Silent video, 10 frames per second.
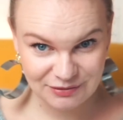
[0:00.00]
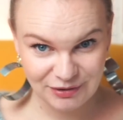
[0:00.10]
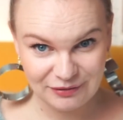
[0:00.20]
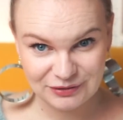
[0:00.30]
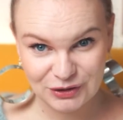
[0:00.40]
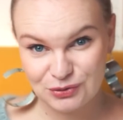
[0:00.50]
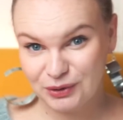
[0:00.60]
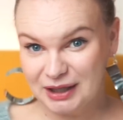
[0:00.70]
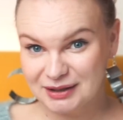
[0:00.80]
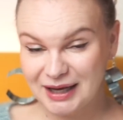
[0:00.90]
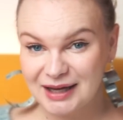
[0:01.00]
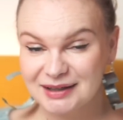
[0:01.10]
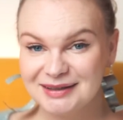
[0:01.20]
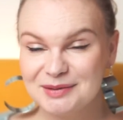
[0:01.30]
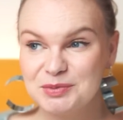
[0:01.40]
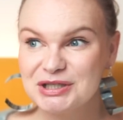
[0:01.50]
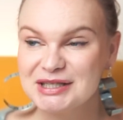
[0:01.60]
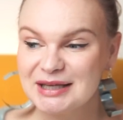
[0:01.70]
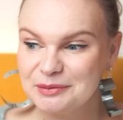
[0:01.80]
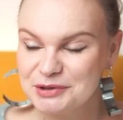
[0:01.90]
zwiewnych sukienkach. E,
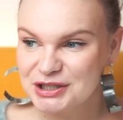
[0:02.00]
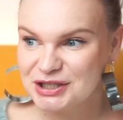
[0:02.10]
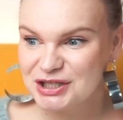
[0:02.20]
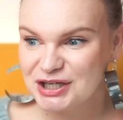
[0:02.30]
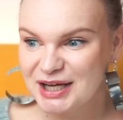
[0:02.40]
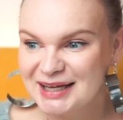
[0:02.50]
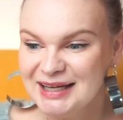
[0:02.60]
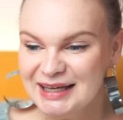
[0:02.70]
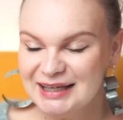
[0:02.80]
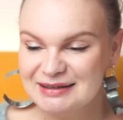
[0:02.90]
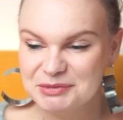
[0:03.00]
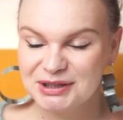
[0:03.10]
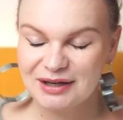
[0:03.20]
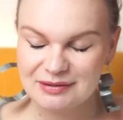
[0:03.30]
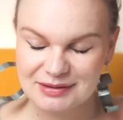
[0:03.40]
przyznam się, że e, mnie